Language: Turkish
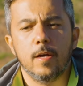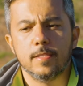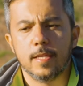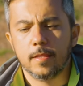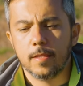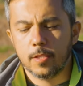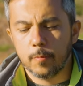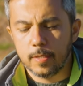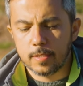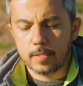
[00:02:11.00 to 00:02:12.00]
hasatta
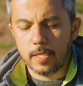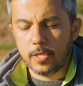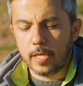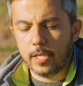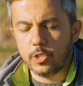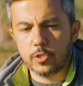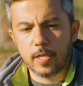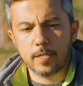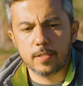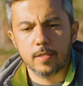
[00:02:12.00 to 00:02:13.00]
tabii
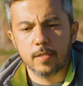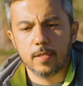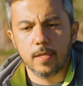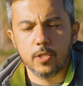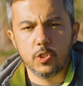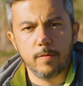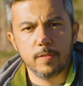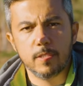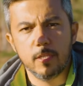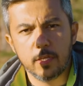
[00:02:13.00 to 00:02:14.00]
silkeleyiciler e,
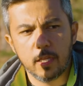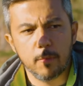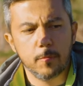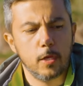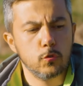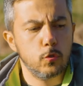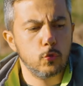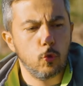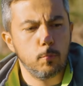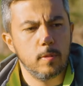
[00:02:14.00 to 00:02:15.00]
cevizi silkeleyip daha sonra
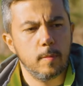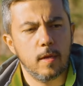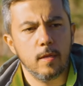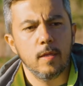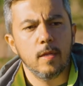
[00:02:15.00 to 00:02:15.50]
toplama